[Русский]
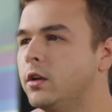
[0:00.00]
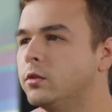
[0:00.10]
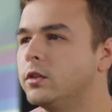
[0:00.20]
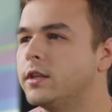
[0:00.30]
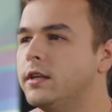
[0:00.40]

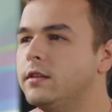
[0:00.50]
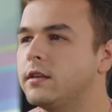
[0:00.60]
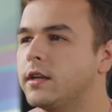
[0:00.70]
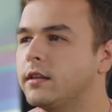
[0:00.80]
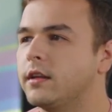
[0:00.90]
Ну и третье –
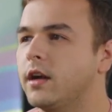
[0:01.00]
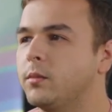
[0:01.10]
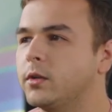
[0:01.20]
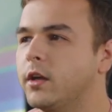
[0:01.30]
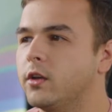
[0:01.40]
это
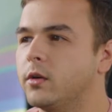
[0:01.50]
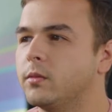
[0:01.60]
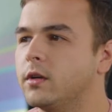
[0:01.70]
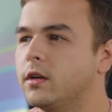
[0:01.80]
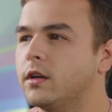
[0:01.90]
мы даем
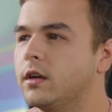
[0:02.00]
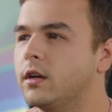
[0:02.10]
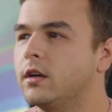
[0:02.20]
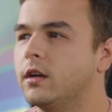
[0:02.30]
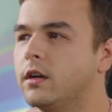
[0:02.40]

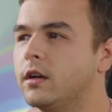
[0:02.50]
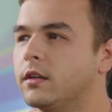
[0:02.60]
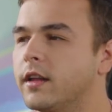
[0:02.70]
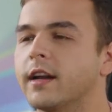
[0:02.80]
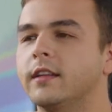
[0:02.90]

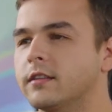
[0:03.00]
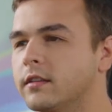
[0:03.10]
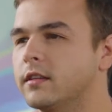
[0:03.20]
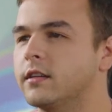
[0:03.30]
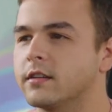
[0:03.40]
на ранних
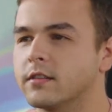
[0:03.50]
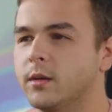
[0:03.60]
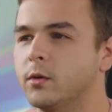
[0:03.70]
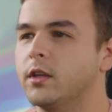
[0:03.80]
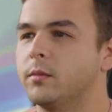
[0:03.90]
стадиях
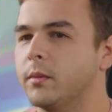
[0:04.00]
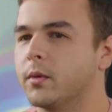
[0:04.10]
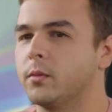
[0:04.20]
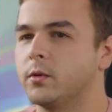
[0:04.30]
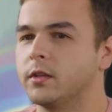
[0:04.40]
разработки
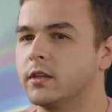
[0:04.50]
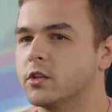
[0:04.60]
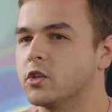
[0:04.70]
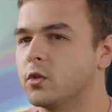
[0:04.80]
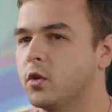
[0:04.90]
попробовать
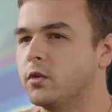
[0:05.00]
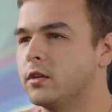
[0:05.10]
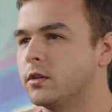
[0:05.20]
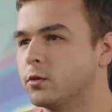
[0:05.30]
наши новые